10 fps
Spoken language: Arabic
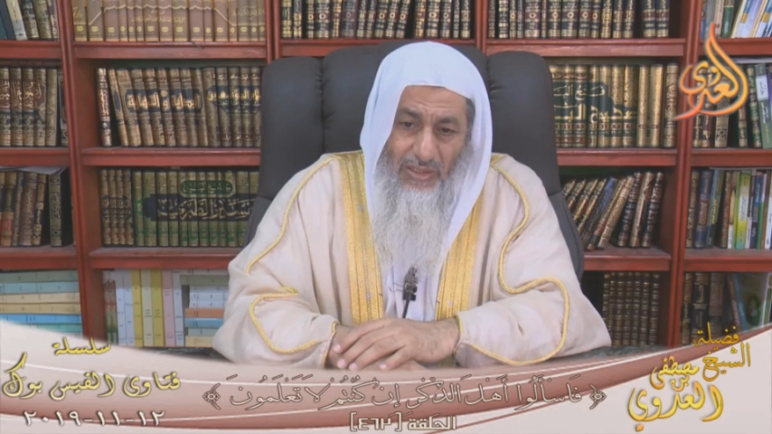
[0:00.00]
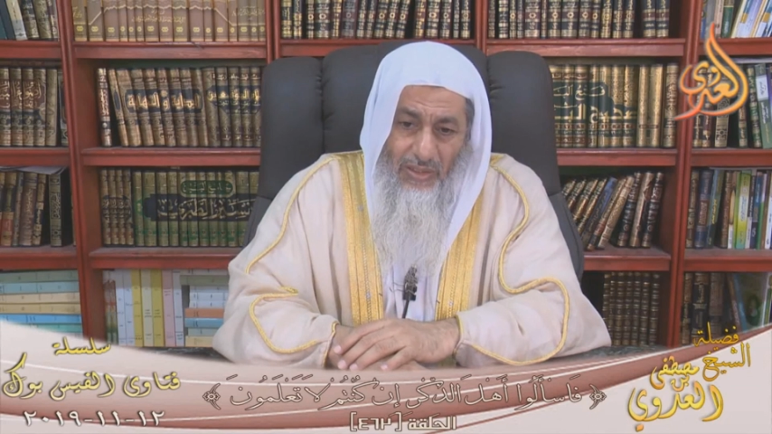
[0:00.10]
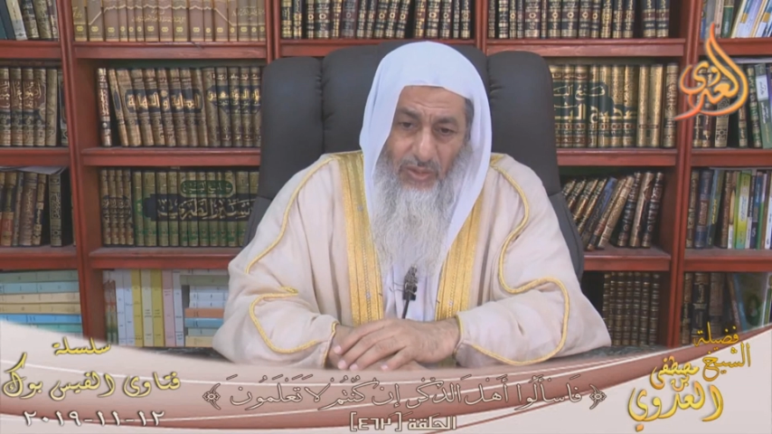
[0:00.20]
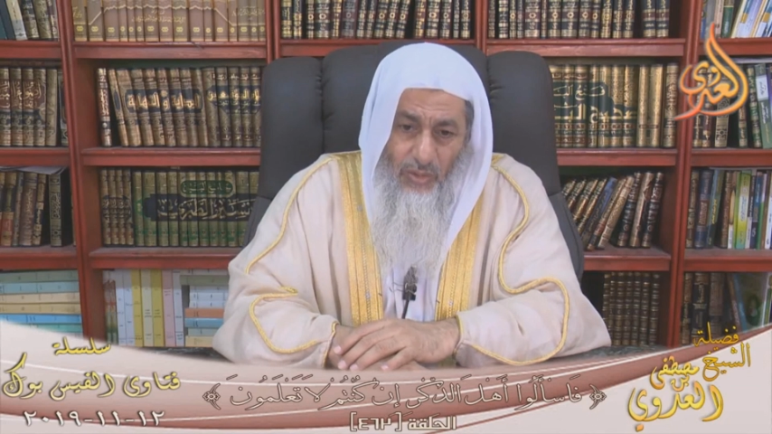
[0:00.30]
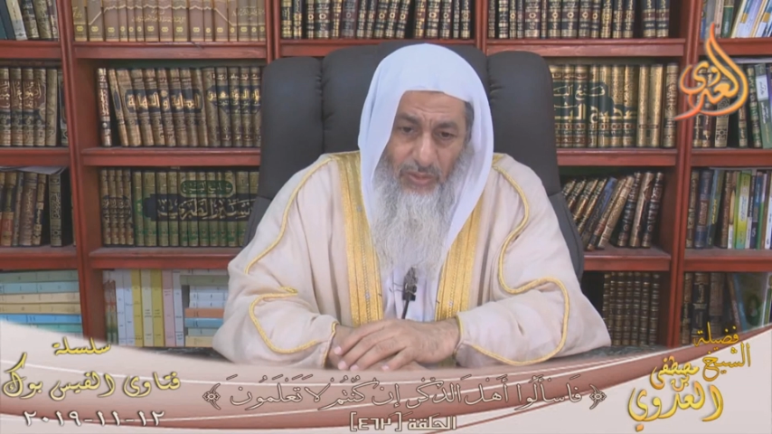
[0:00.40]

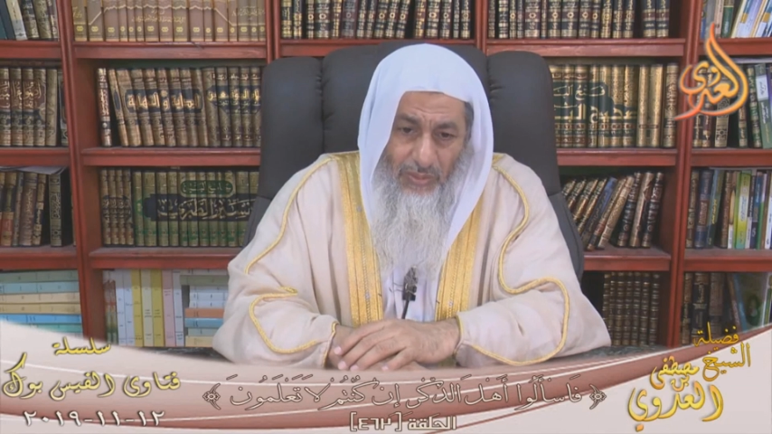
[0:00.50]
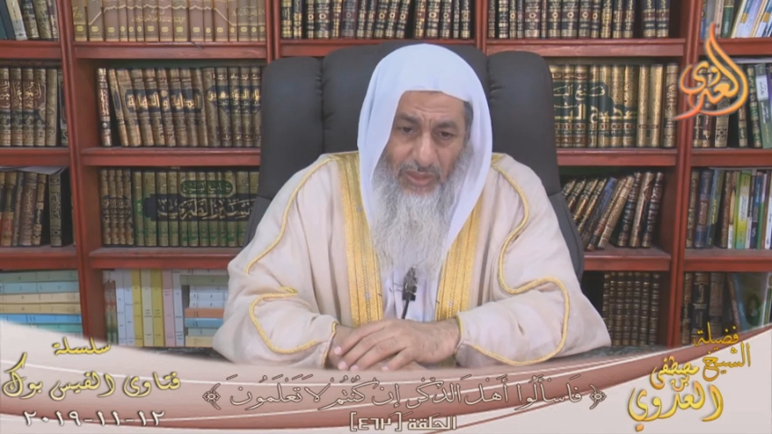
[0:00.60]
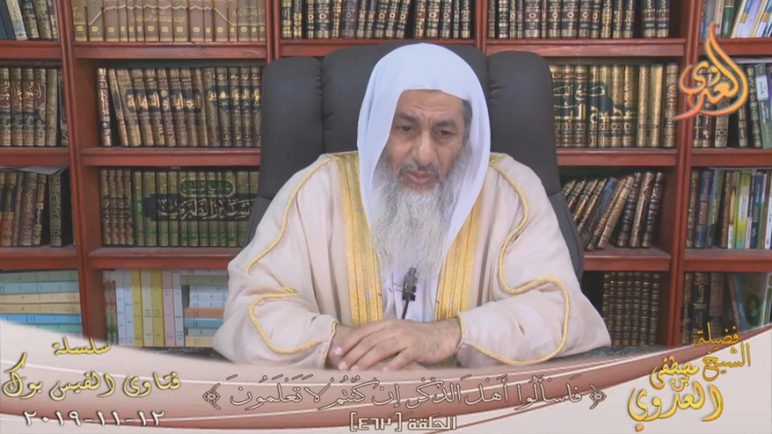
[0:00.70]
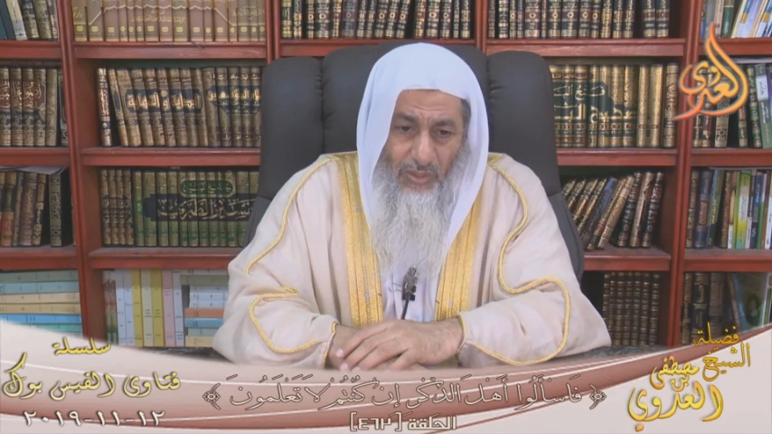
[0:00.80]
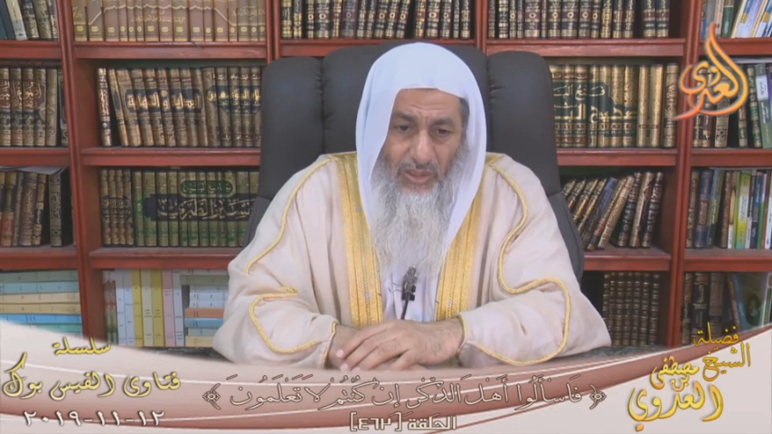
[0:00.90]
ظلما
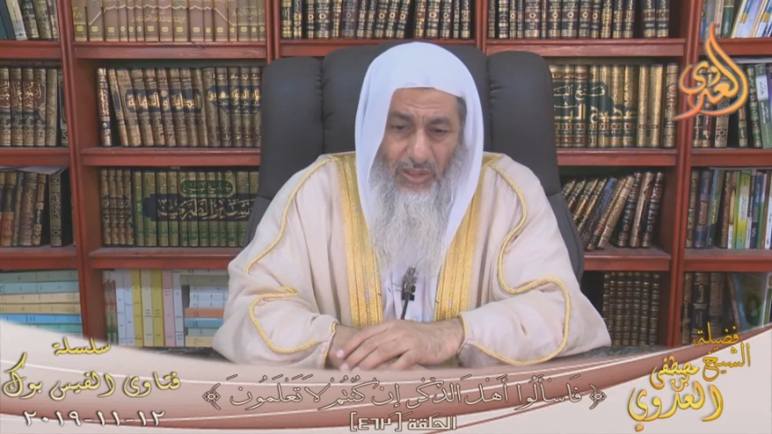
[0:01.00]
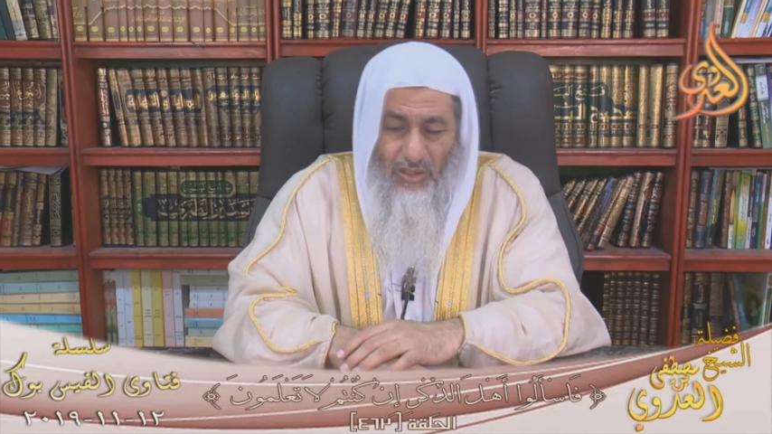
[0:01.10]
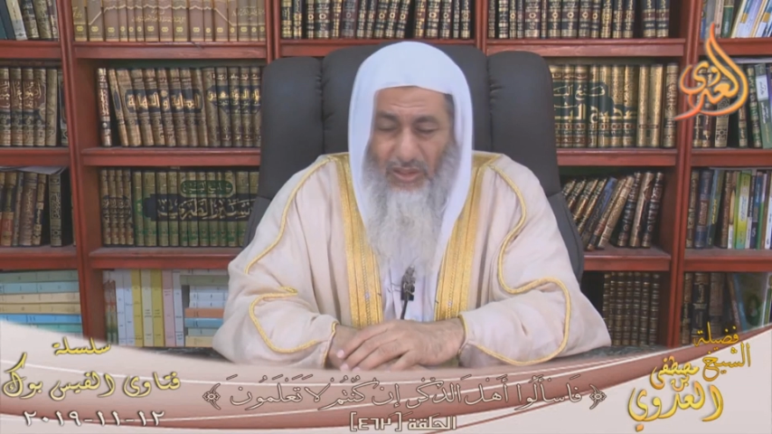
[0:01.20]
و